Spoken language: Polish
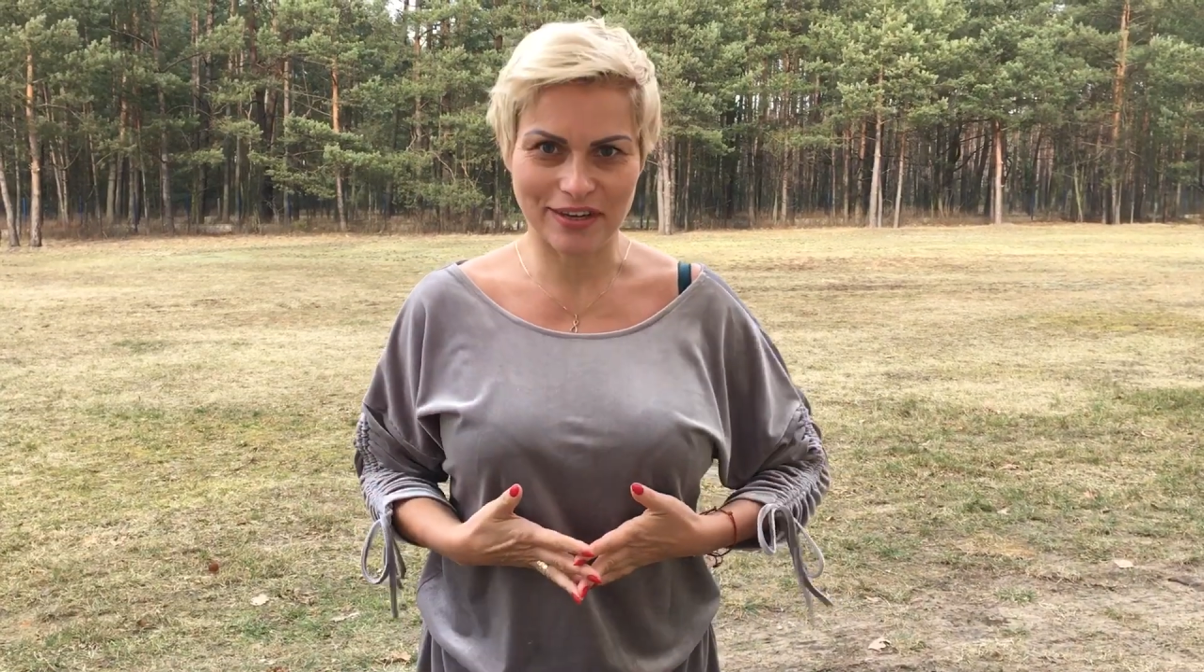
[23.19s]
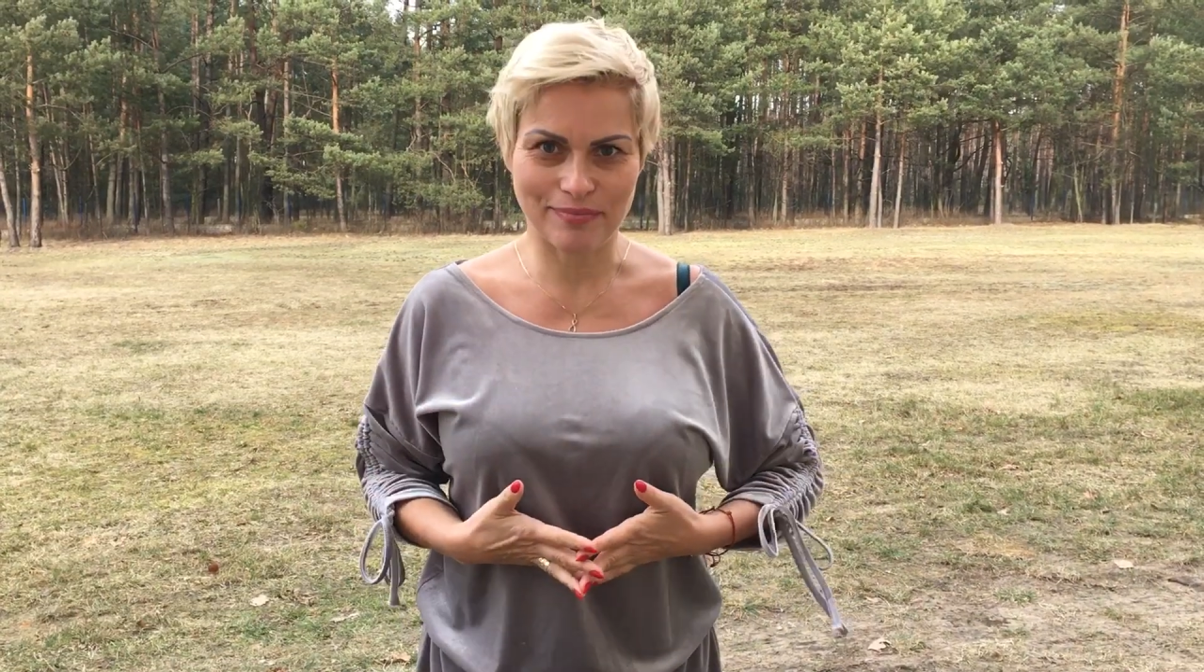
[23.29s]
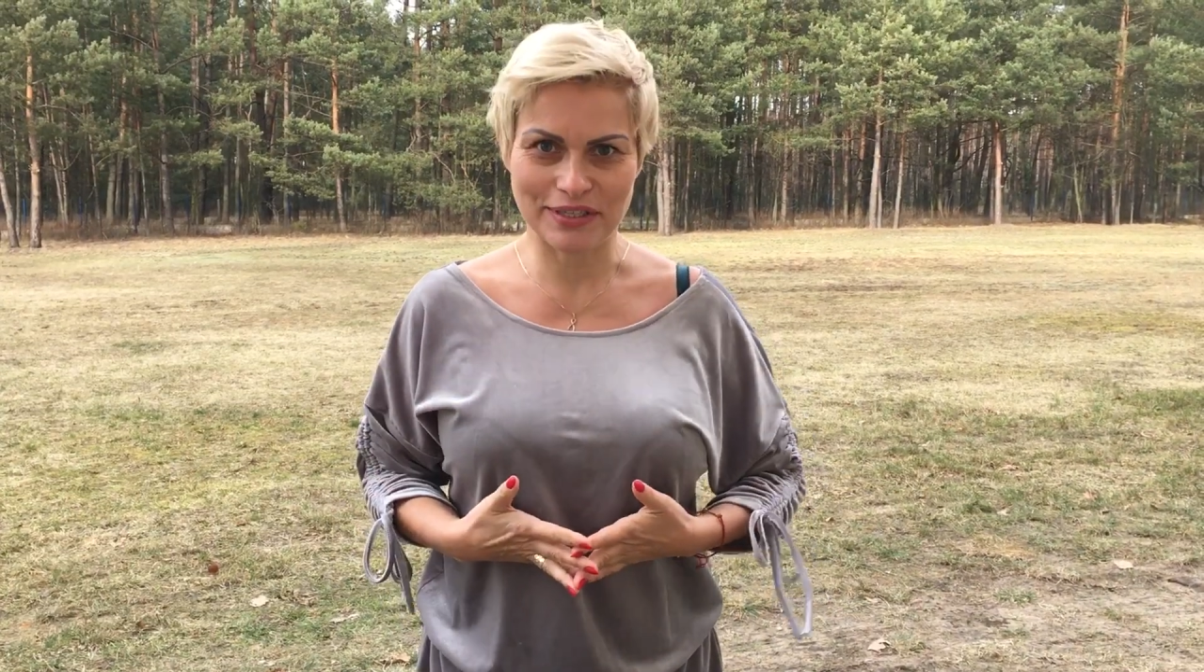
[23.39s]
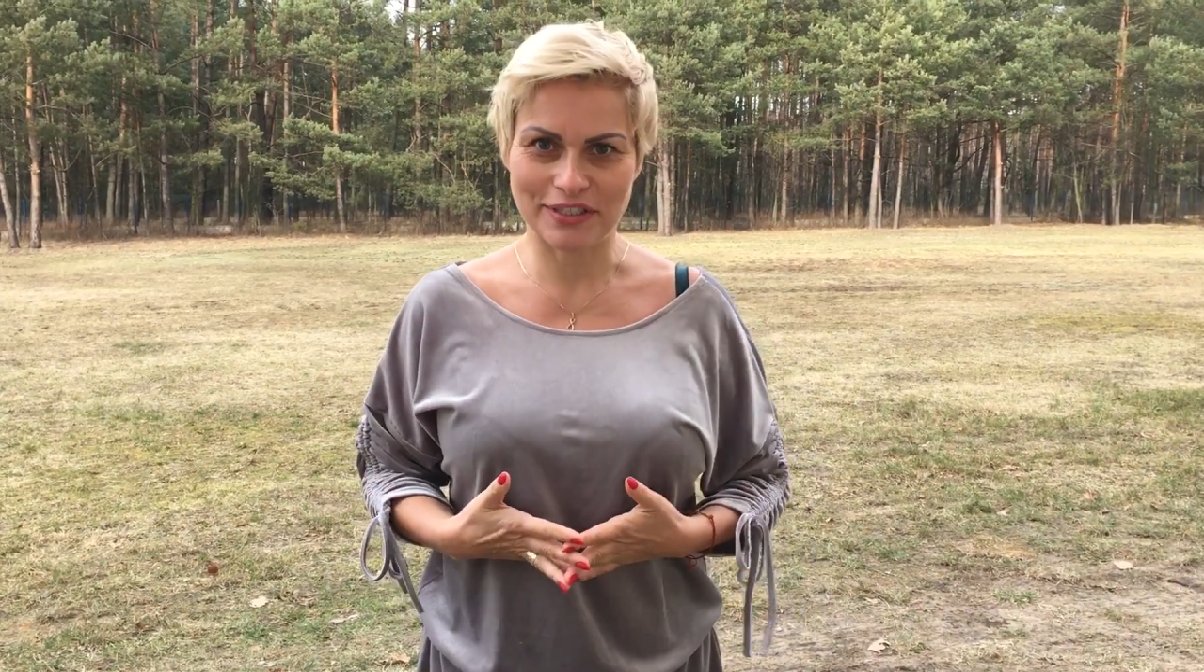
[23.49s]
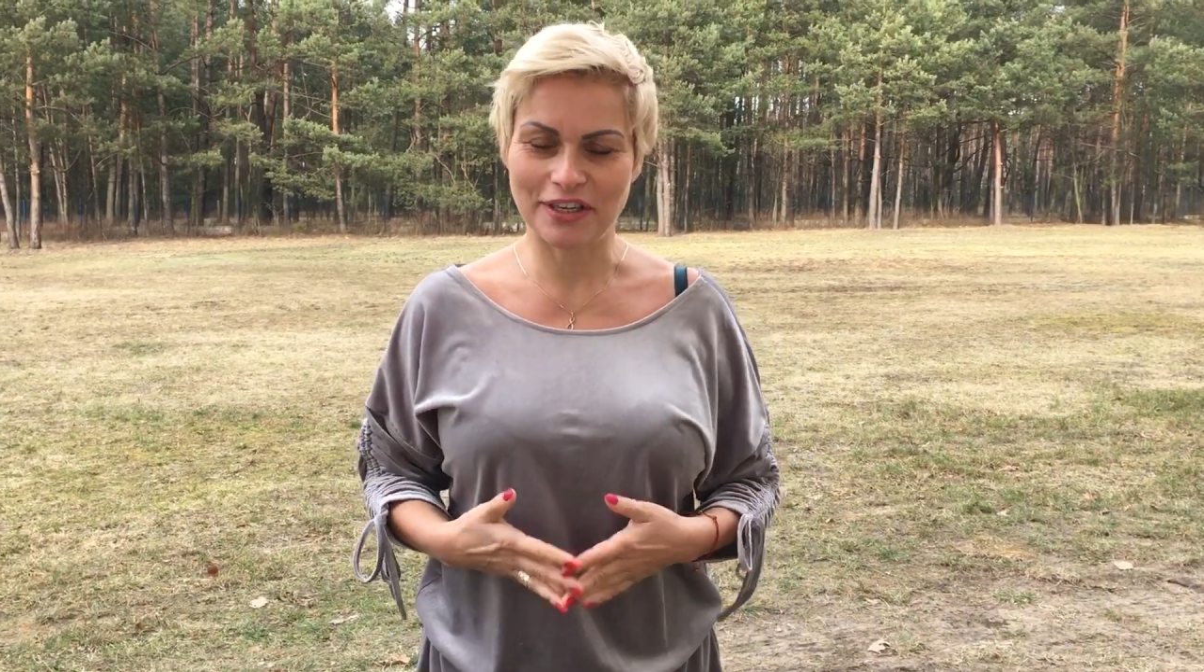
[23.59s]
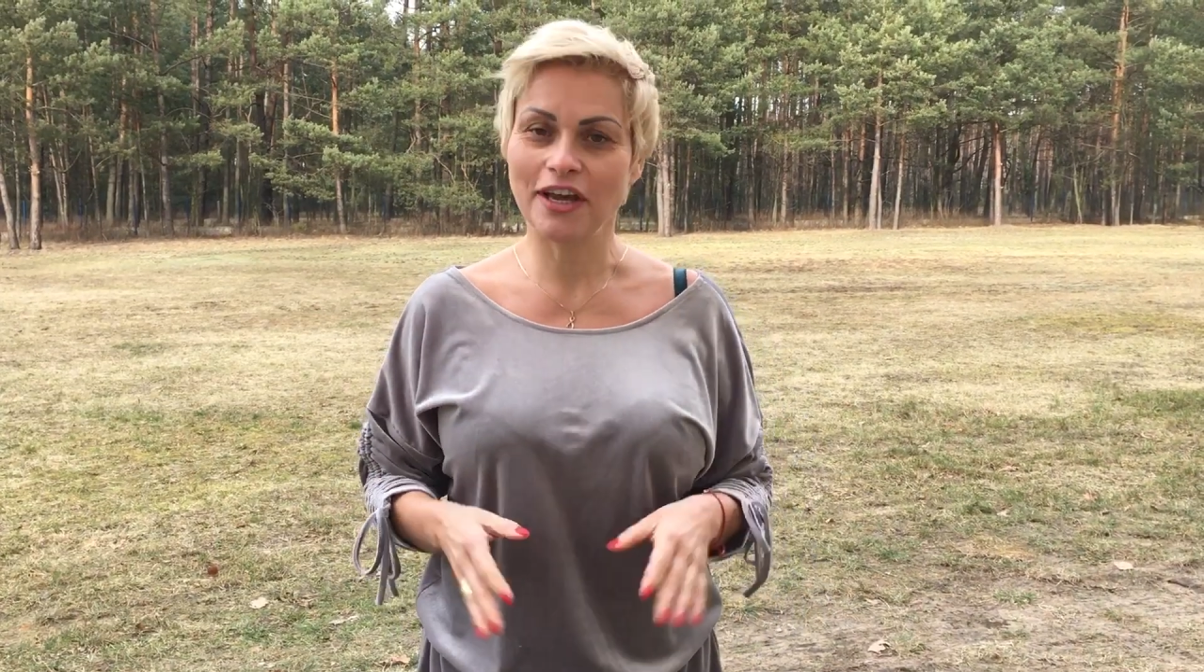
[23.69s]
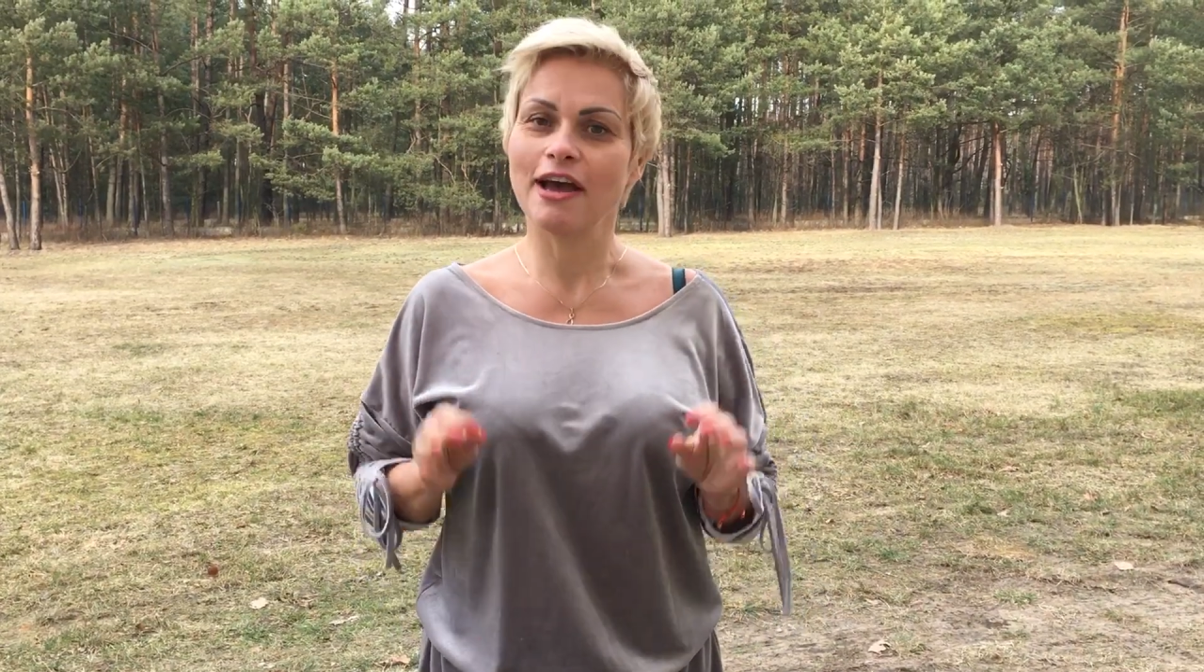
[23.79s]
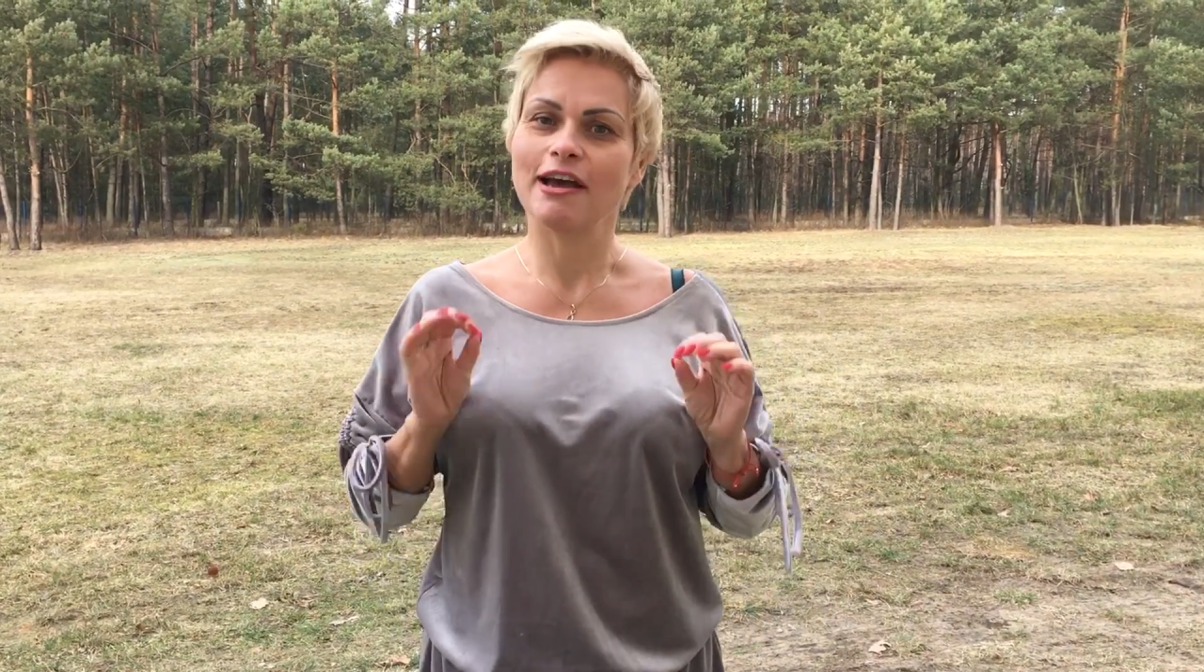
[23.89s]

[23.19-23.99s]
myśli